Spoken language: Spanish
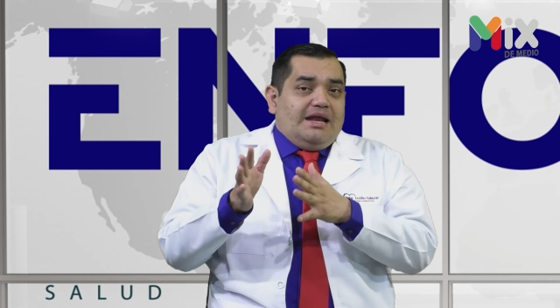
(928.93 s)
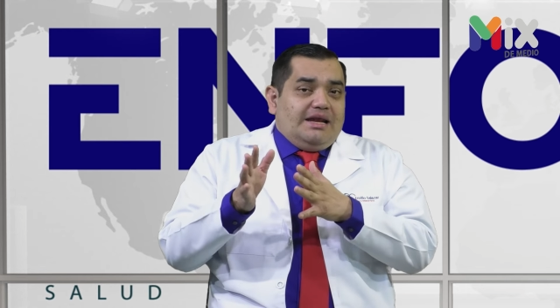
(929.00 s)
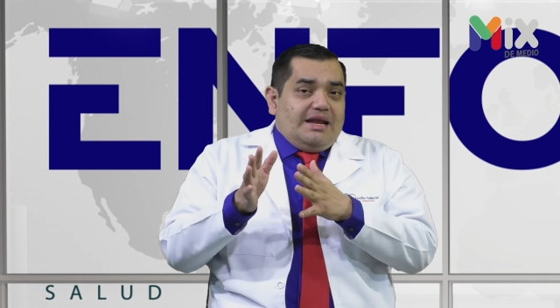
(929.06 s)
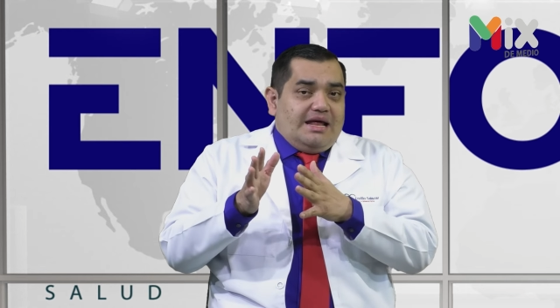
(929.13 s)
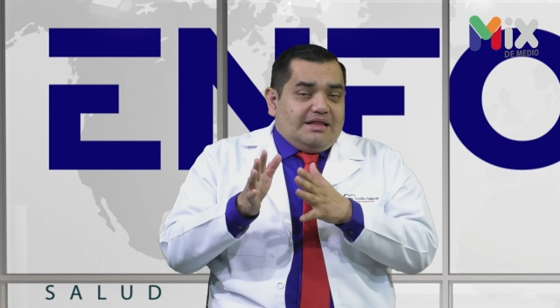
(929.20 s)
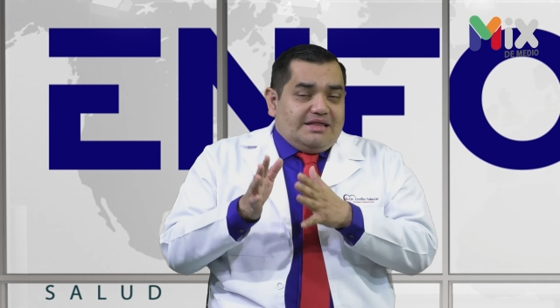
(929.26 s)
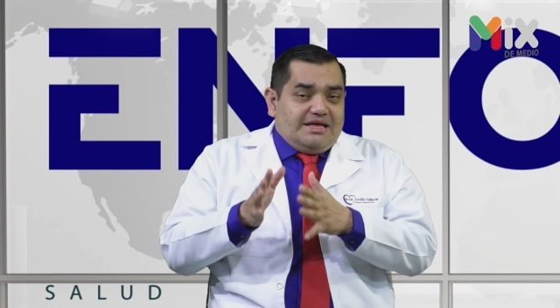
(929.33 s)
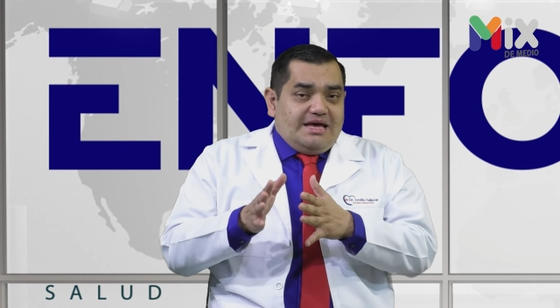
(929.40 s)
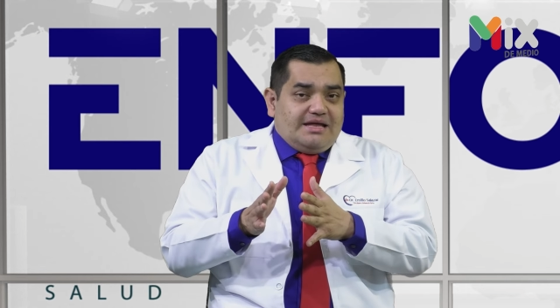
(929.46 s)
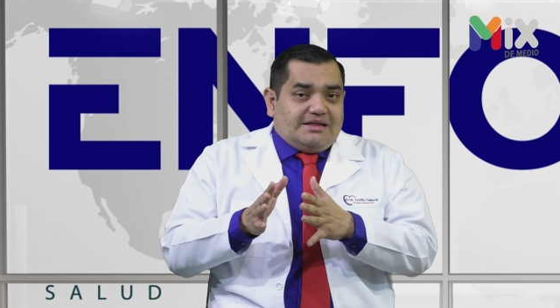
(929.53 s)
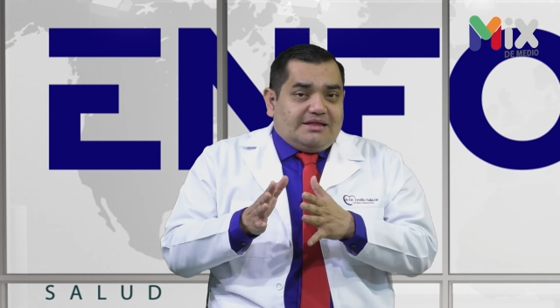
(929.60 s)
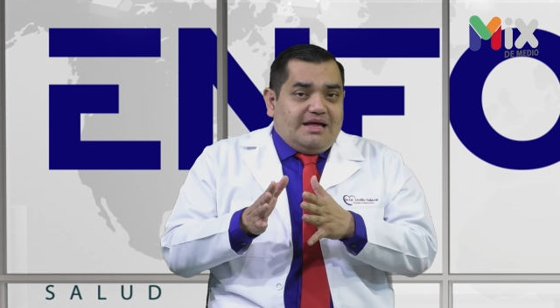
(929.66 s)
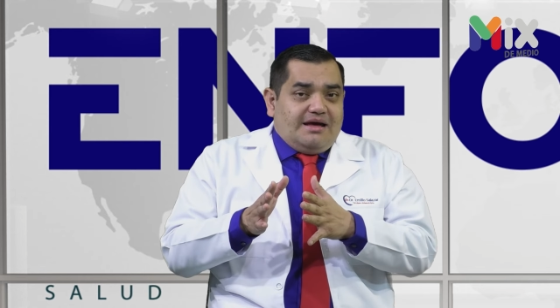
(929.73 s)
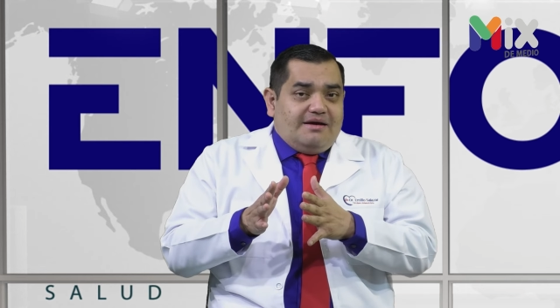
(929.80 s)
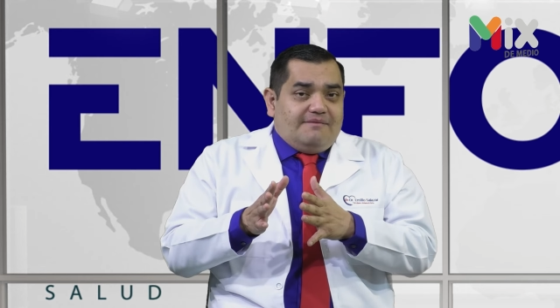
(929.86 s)
la
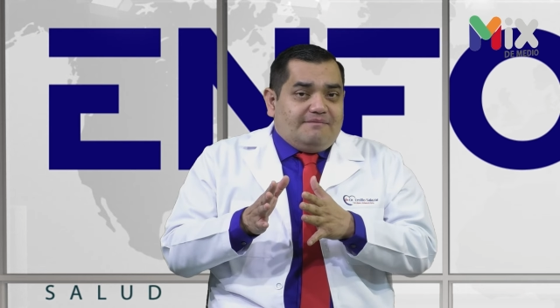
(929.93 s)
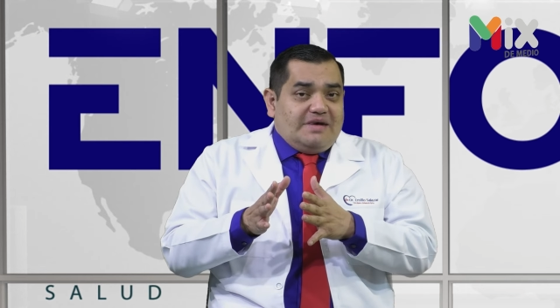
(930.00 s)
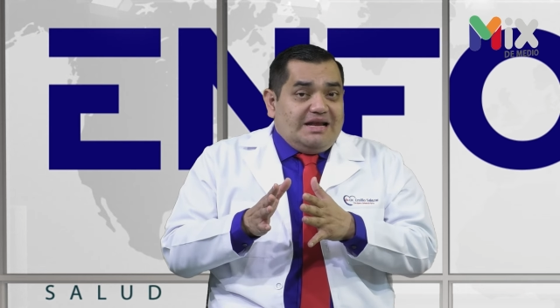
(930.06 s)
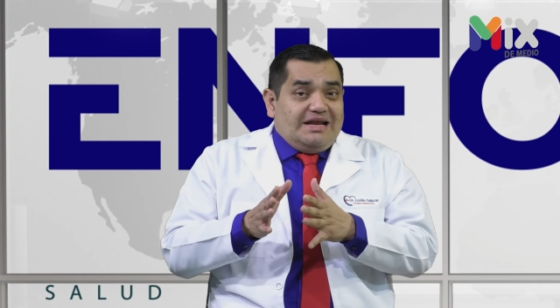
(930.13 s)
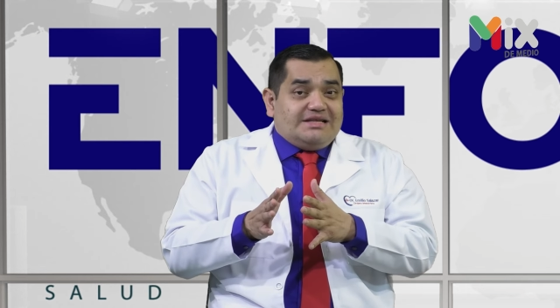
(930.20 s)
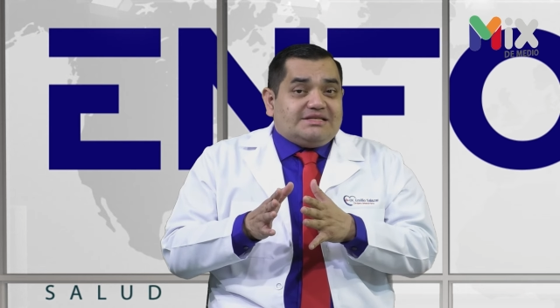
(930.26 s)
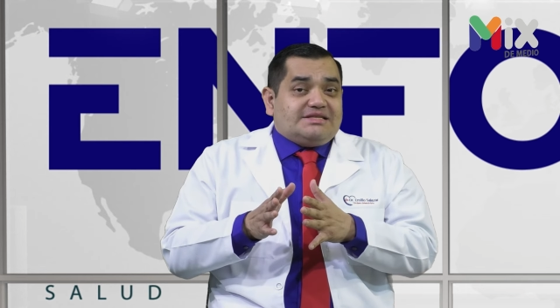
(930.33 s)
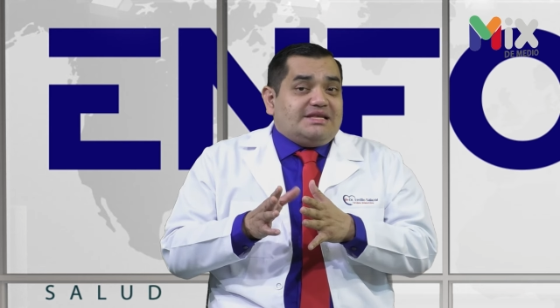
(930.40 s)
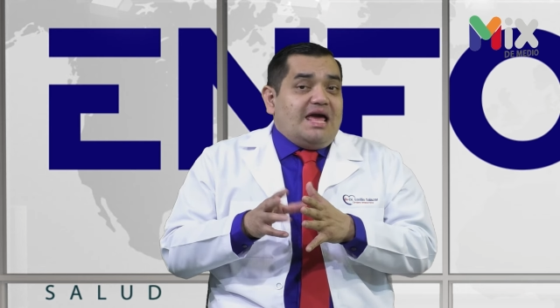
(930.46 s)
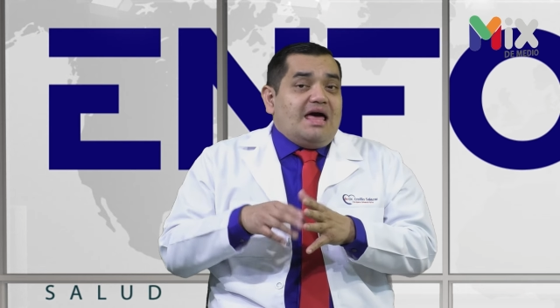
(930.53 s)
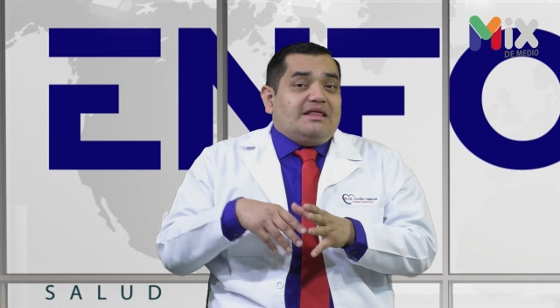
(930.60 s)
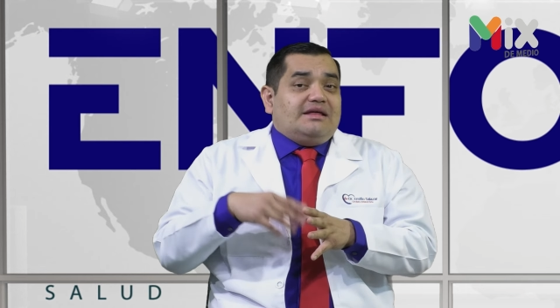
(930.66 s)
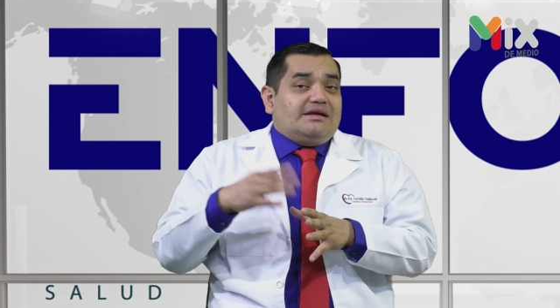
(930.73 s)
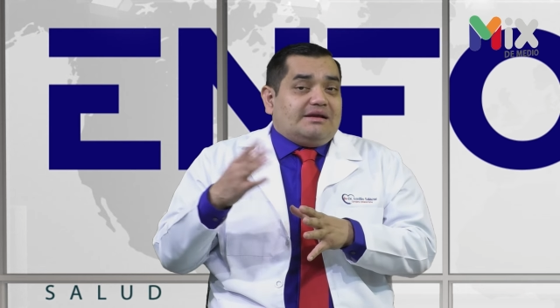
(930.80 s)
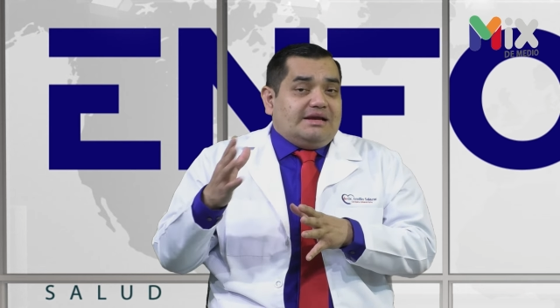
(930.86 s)
dieta
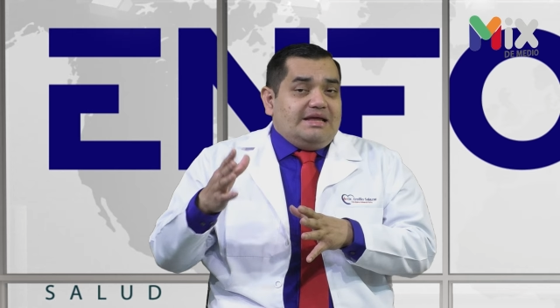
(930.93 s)
balanceada